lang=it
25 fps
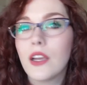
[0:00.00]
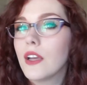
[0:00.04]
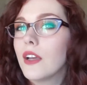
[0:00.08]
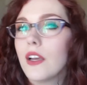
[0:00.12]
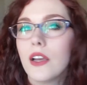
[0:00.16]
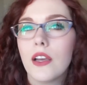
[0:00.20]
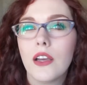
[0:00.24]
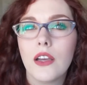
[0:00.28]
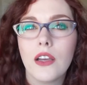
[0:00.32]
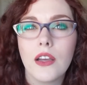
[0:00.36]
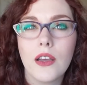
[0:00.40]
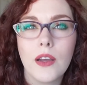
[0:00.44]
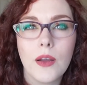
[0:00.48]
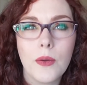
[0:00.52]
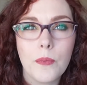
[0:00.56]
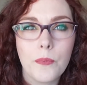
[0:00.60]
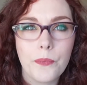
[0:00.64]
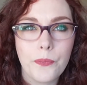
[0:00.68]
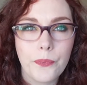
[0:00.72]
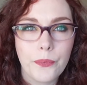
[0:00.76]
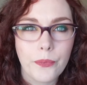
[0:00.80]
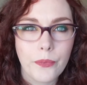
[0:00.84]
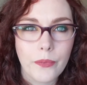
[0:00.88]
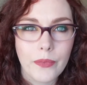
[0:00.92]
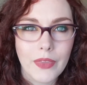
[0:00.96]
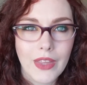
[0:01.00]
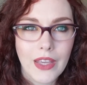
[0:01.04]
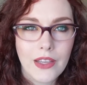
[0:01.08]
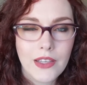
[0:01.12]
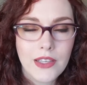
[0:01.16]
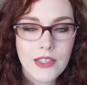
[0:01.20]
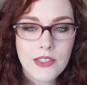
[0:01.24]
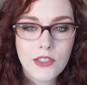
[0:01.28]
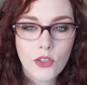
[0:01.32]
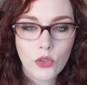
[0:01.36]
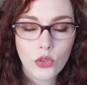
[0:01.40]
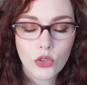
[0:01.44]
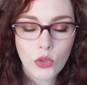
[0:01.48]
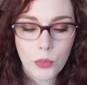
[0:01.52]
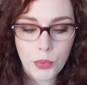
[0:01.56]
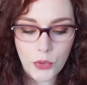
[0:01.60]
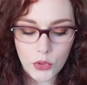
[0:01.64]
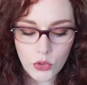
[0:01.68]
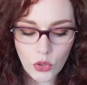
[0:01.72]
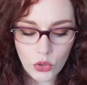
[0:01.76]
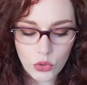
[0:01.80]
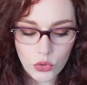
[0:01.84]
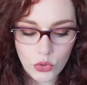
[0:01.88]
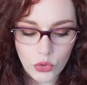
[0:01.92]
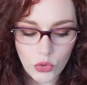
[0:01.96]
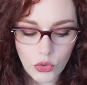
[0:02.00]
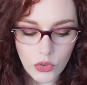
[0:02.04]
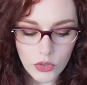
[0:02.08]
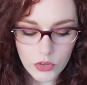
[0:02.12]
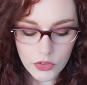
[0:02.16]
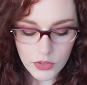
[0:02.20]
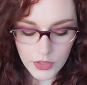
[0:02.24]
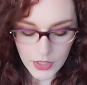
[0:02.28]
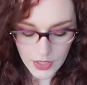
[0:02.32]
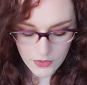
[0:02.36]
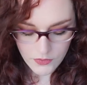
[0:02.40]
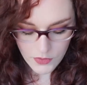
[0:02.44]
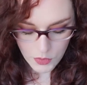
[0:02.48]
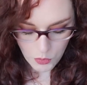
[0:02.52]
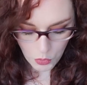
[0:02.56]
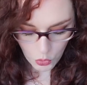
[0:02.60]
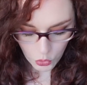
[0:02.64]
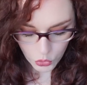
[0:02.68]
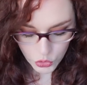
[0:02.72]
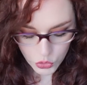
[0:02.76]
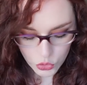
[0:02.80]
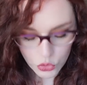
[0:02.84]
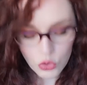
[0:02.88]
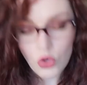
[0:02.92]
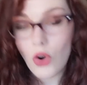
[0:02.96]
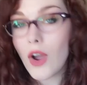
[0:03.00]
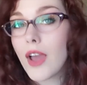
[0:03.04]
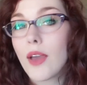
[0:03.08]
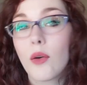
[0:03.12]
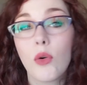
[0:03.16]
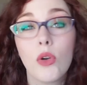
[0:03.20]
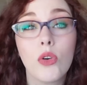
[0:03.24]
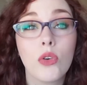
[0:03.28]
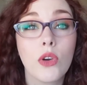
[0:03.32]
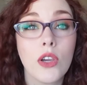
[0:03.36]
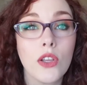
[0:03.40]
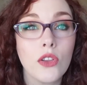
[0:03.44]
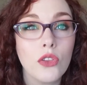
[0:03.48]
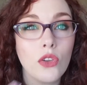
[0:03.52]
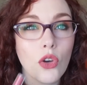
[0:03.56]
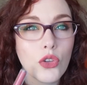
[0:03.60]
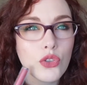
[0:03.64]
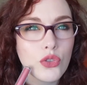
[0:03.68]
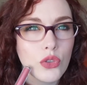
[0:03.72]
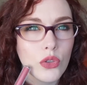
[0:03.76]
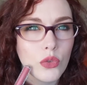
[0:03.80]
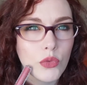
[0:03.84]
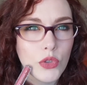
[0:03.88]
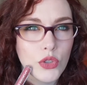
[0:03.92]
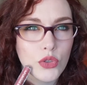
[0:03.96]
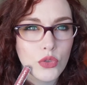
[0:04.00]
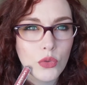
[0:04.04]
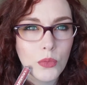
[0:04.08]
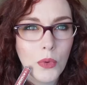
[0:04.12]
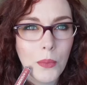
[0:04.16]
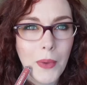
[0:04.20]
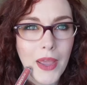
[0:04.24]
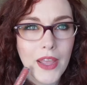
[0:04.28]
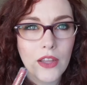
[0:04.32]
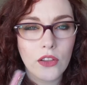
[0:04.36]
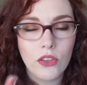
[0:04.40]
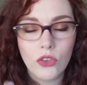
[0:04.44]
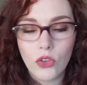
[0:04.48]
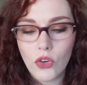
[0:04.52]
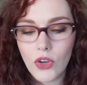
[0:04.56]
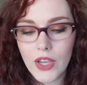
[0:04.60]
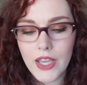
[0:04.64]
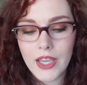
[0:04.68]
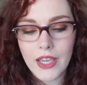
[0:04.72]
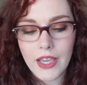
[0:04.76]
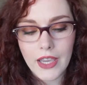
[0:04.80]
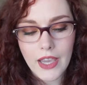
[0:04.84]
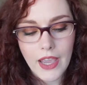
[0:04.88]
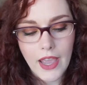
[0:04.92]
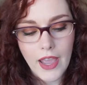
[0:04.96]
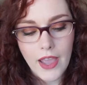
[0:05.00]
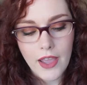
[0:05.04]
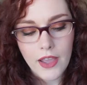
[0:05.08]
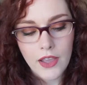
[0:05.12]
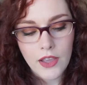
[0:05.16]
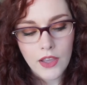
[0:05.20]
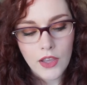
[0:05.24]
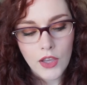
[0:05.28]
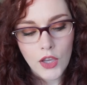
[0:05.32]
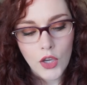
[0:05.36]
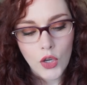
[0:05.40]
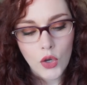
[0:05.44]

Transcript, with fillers: Ehm, il secondo prodotto che vi mostro è quello che indosso in questo momento e che è